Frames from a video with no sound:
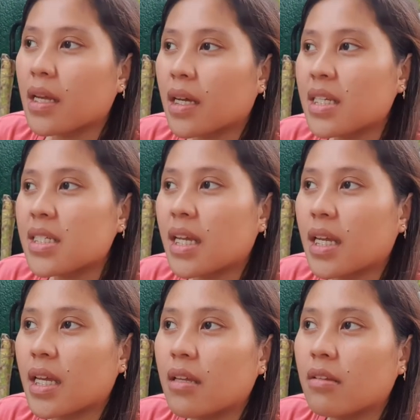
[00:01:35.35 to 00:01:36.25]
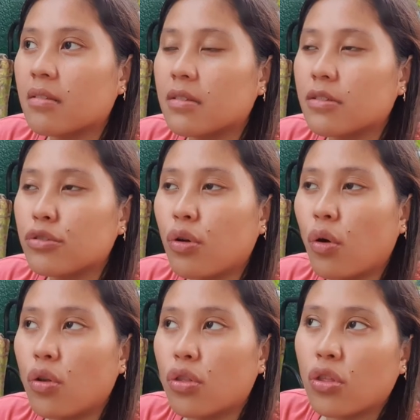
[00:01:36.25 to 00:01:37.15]
kasi
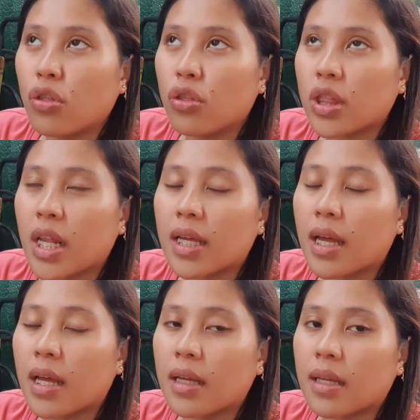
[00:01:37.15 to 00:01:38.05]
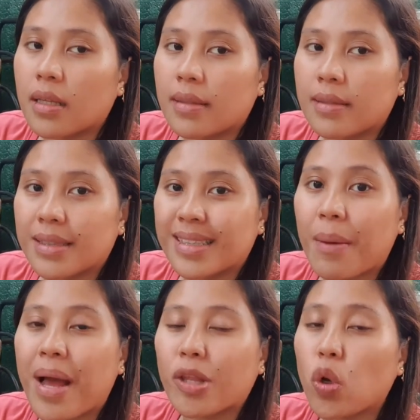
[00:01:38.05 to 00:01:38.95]
doon talagang
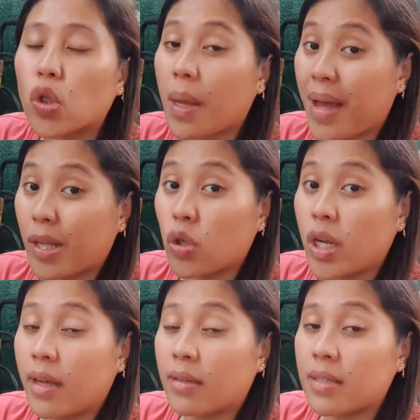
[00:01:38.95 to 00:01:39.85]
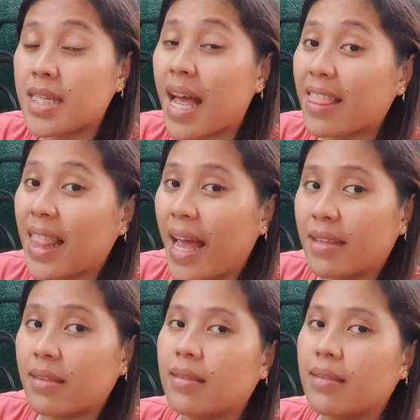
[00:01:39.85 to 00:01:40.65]
tamadong tamado ng sunlight.